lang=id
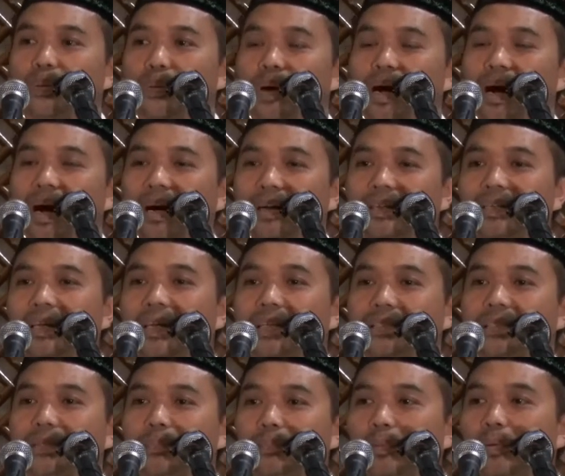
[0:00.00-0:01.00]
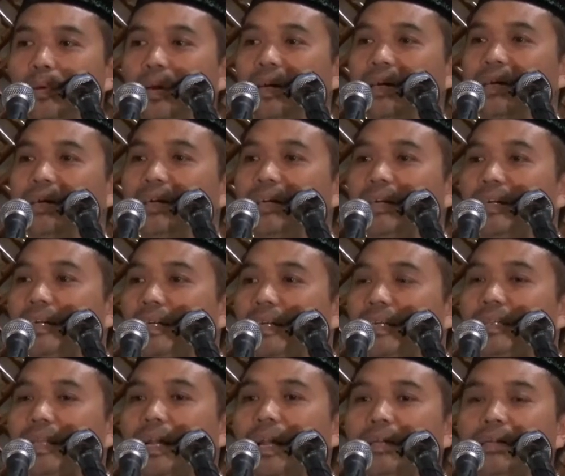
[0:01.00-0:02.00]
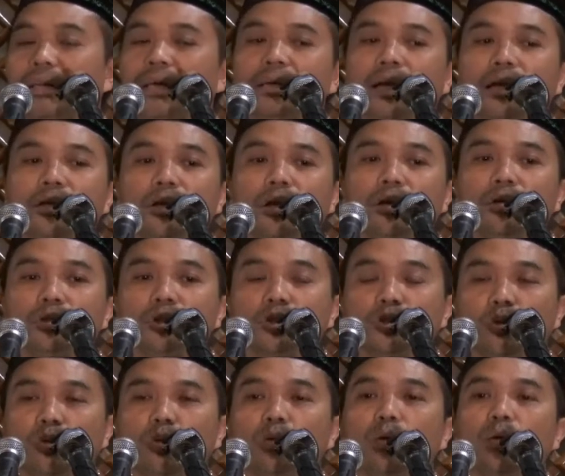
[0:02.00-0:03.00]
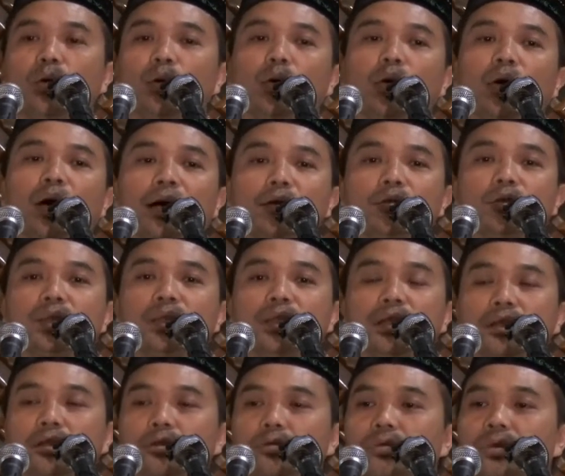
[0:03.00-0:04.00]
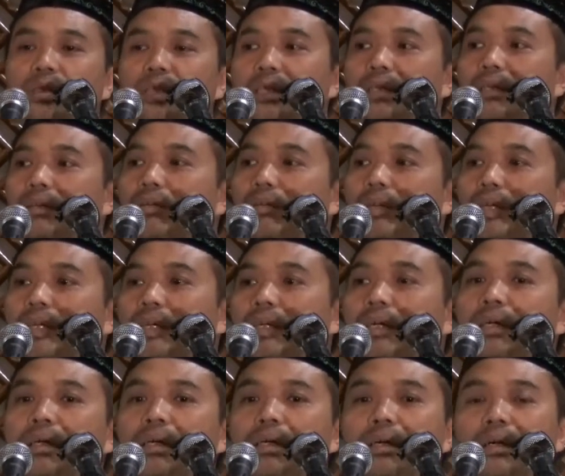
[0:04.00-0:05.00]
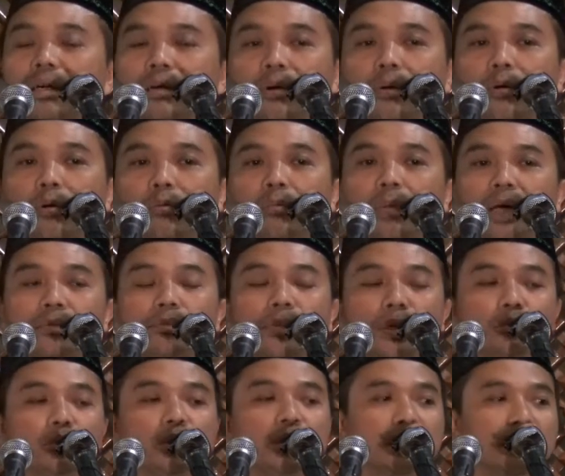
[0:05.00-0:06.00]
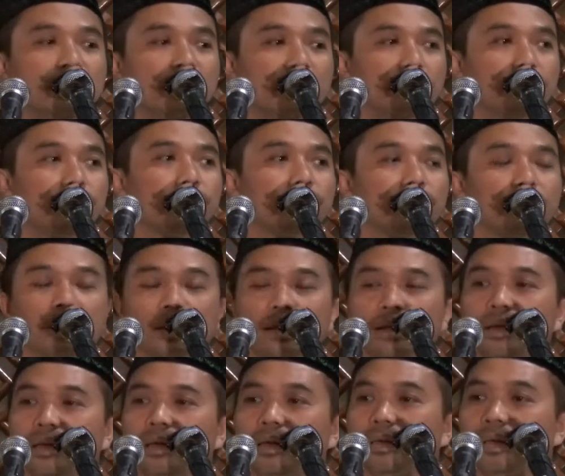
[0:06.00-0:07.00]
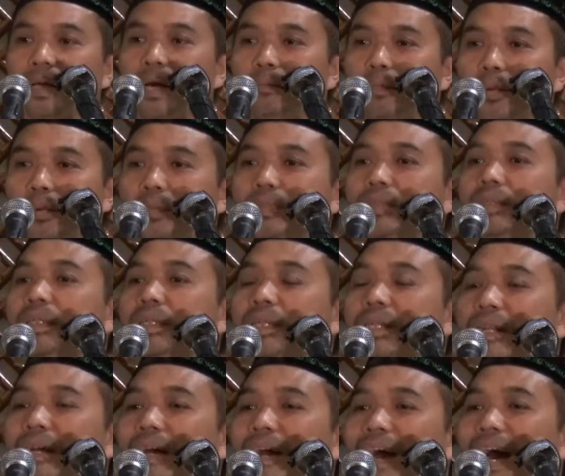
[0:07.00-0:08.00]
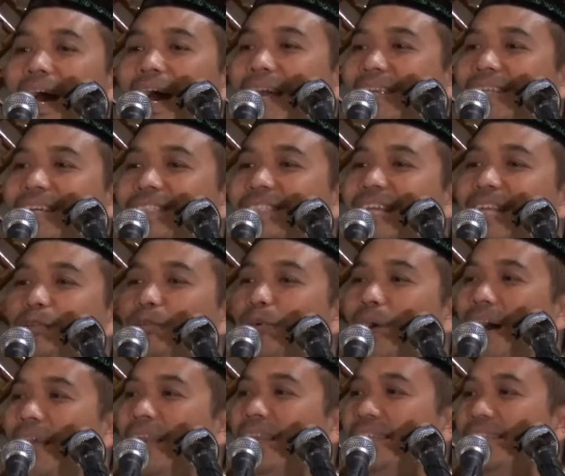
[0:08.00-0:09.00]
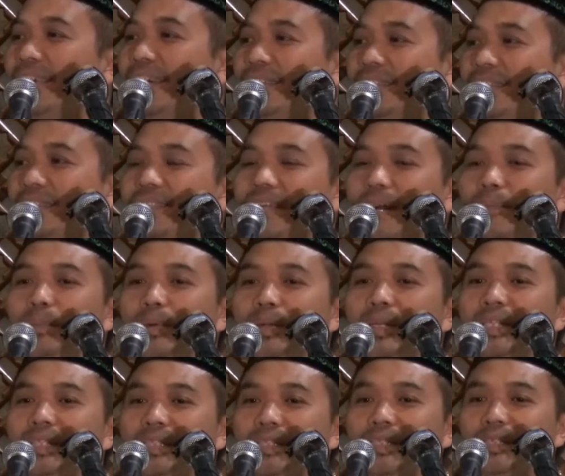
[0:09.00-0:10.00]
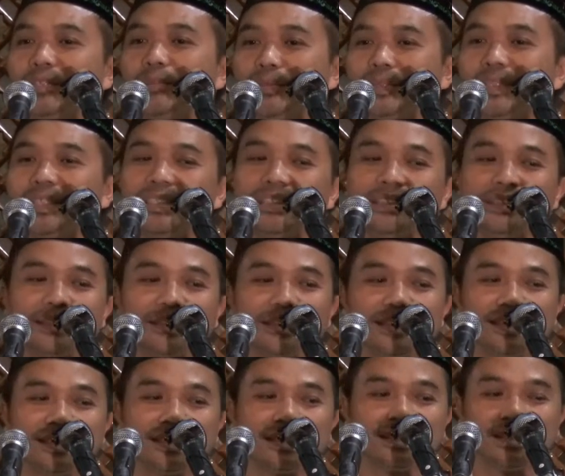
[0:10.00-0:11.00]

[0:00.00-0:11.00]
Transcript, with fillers: ada sebuah keteladanan yang sungguh harus diikuti oleh umat manusia. Namun ada satu hal yang tidak boleh diikuti. Ya.